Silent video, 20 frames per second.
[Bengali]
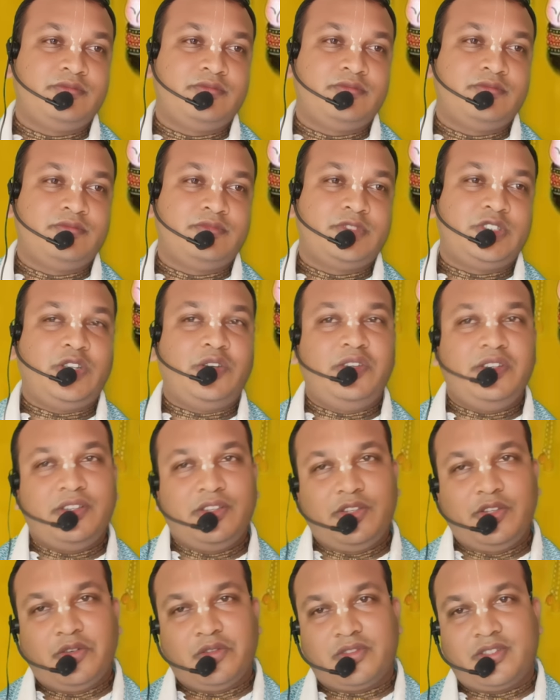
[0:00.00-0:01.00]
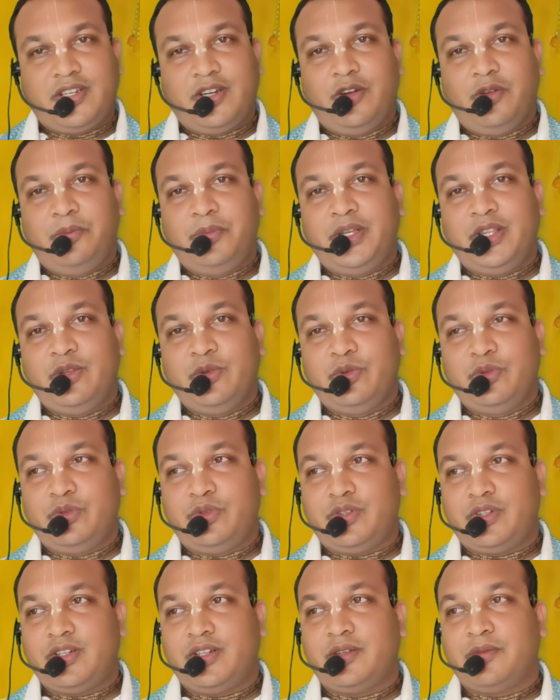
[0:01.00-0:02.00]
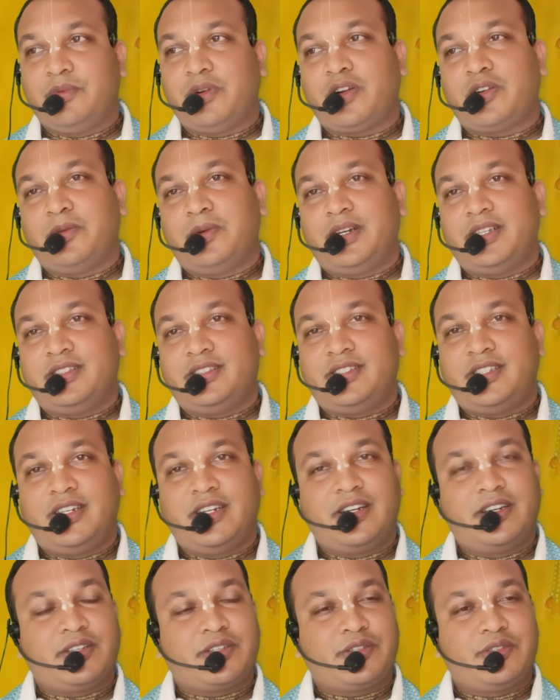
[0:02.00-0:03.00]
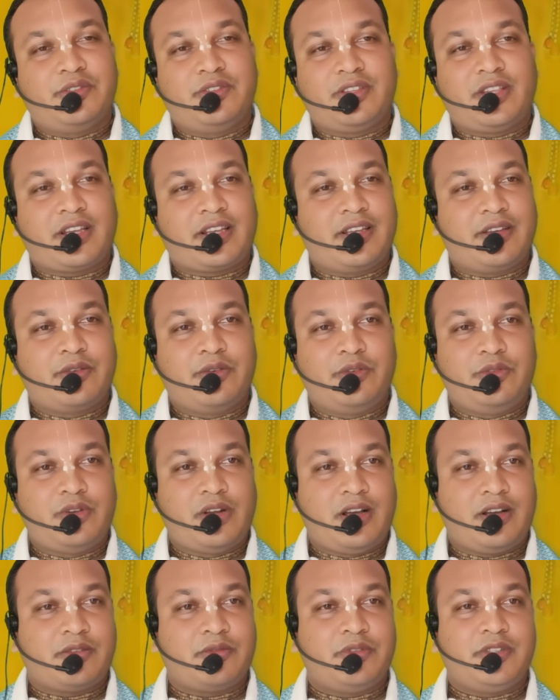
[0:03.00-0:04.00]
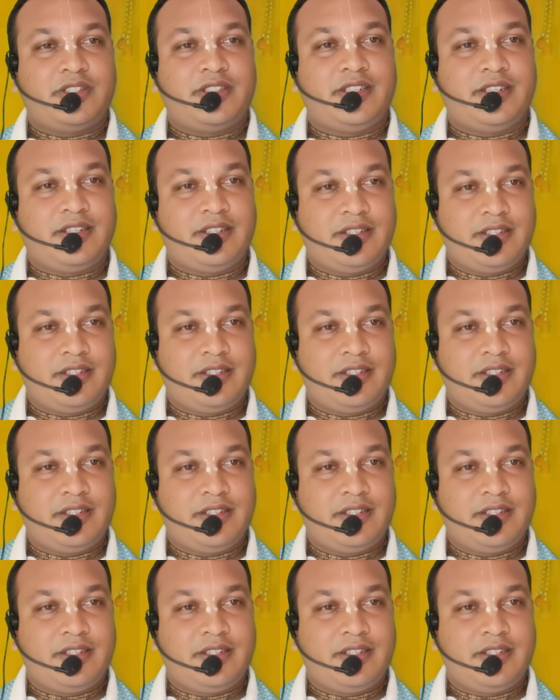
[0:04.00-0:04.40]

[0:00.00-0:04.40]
দরিদ্র ছিল বিদুর ভগবান শ্রীকৃষ্ণ তাকে করুণা করেছেন